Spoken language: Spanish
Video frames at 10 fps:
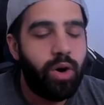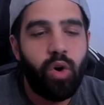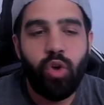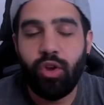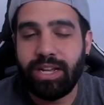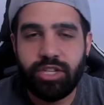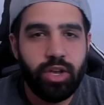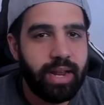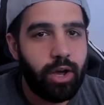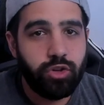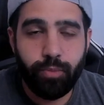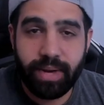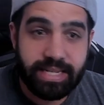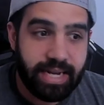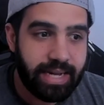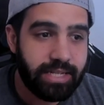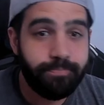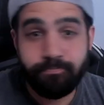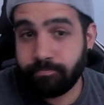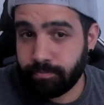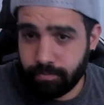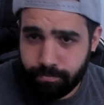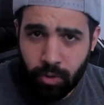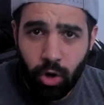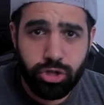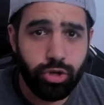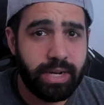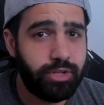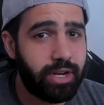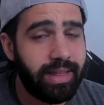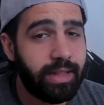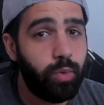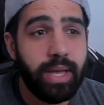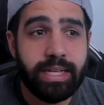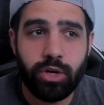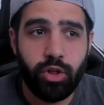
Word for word: O donaciones, o superchats, o suscripciones de Twitch,